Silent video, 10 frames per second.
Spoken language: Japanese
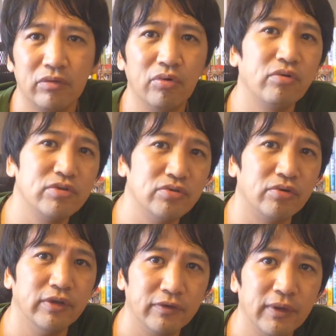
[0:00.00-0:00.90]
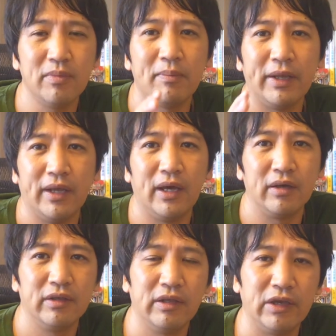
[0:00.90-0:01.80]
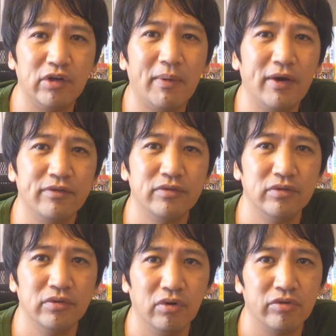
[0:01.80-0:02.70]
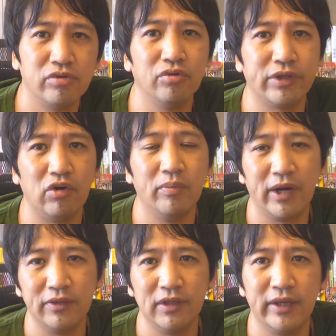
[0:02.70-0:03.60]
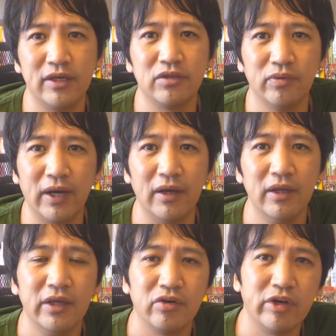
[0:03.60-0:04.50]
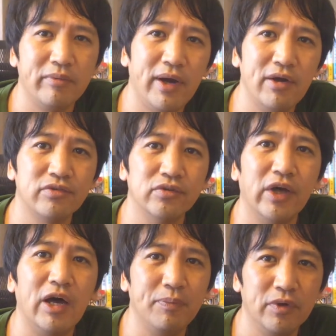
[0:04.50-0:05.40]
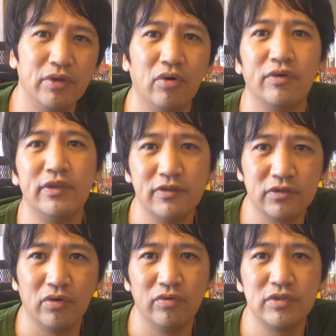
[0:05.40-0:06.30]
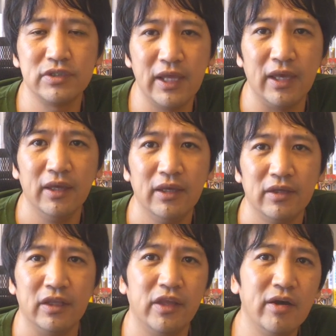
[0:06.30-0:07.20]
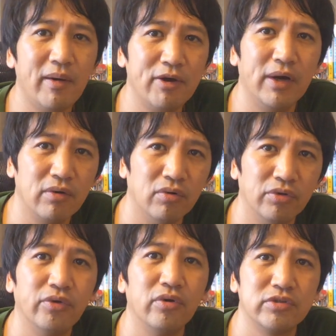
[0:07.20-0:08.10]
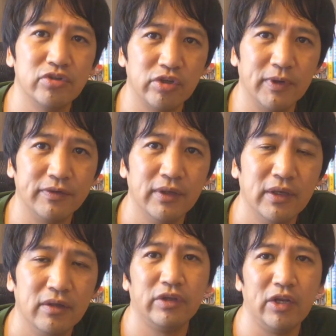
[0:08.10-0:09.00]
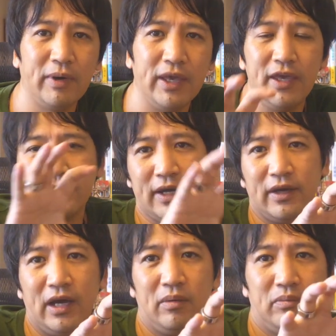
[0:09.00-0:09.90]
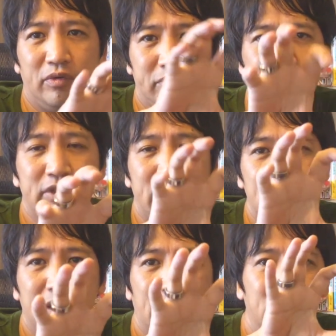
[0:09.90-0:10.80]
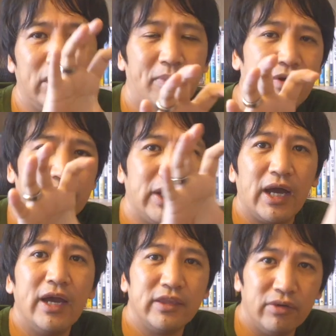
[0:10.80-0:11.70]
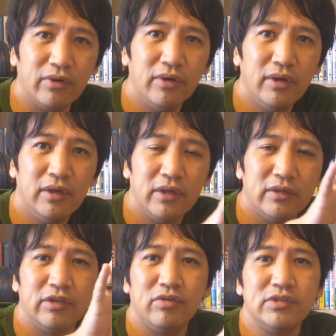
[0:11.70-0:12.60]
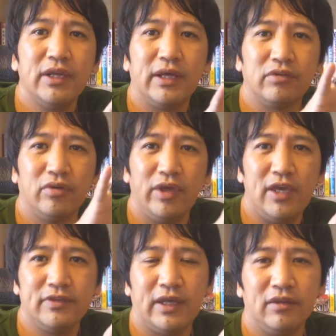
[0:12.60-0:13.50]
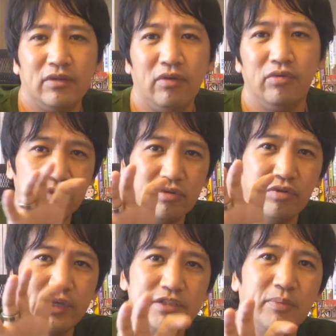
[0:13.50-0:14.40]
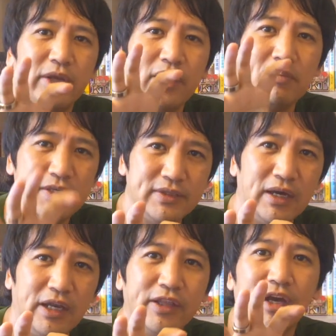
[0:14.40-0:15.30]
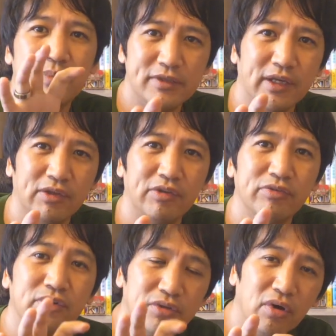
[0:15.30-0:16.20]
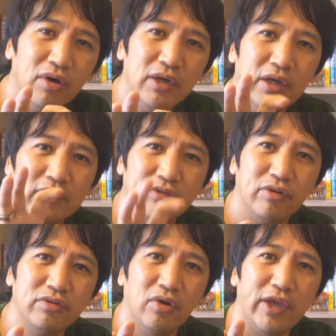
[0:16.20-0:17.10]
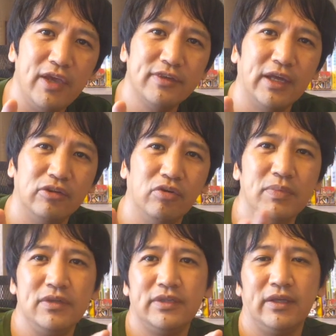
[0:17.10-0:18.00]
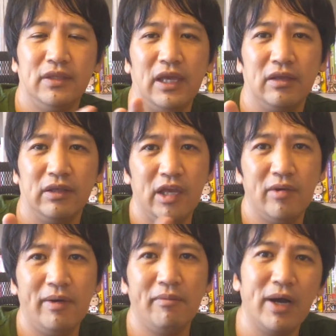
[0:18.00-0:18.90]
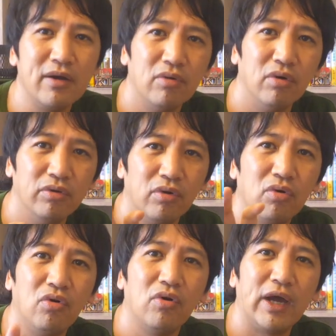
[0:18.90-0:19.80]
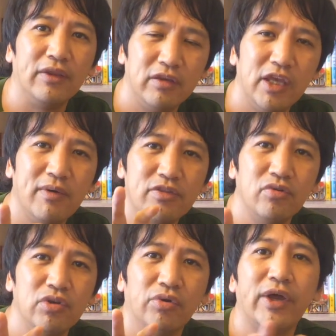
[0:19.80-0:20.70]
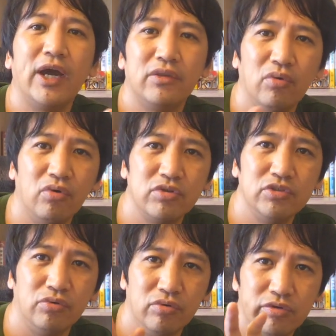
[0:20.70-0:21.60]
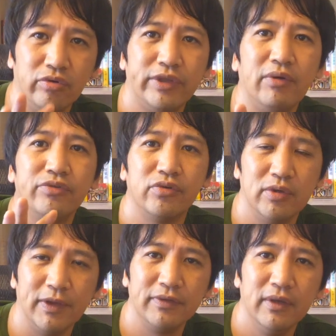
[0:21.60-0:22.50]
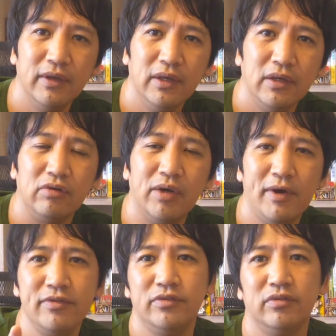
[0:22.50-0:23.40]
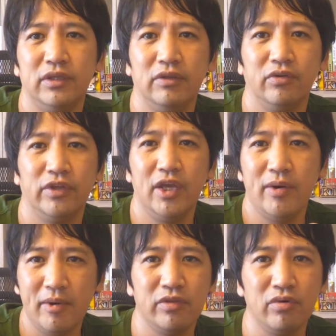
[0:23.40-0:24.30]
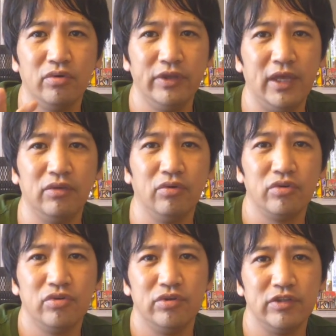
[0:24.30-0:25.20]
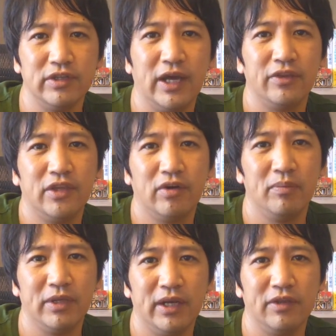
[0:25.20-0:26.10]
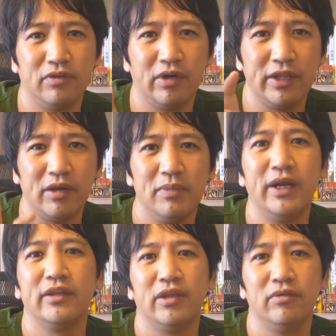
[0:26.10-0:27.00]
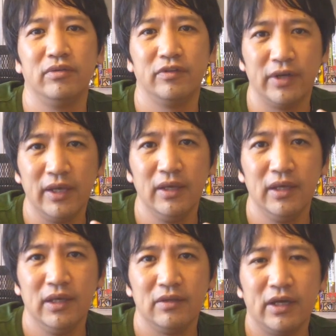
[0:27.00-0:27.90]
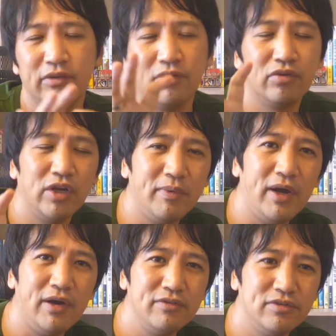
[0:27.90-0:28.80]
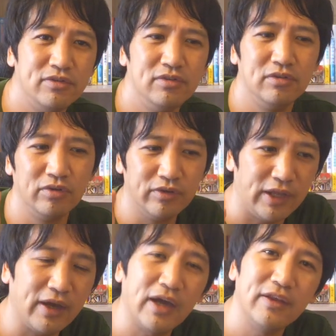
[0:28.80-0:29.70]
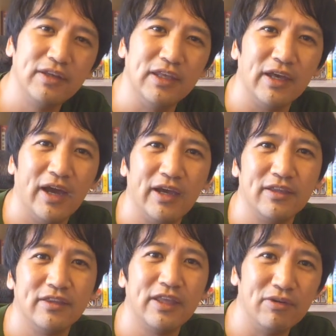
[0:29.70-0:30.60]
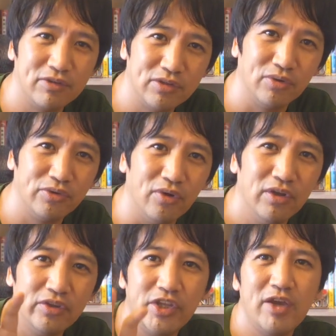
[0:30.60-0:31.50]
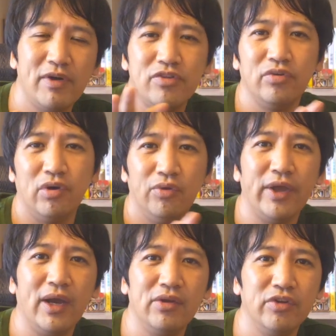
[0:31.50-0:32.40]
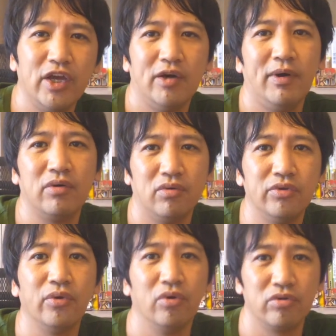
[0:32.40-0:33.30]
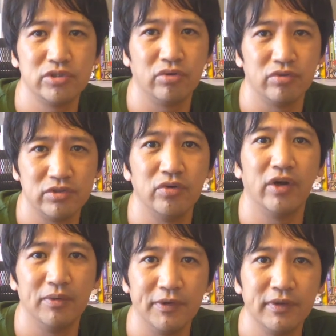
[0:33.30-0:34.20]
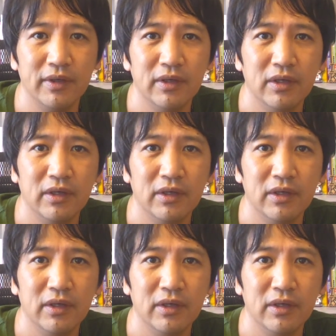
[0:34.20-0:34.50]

登録しとくんです今まだ、えクラブハウスの招待をもらってない人はクラブハウスのアプリをインストールして電話番号を登録しておきます例えば A さんがもうすでにクラブハウスの中入ってるとでそうしたらその A さんと招待してもらいたい B さんあなたが B さんだとするとでそうすると A さんと B さんで電話番号の交換電話帳にお互い登録しておく状態を作りますクラブハウスってその電話帳でどういうふうにつながってるかみたいなやつはかなり見られてるんですねなんかそのクラブハウスの中に入ってる人と電話帳でお互いの電話番号を登録しておく必要があります。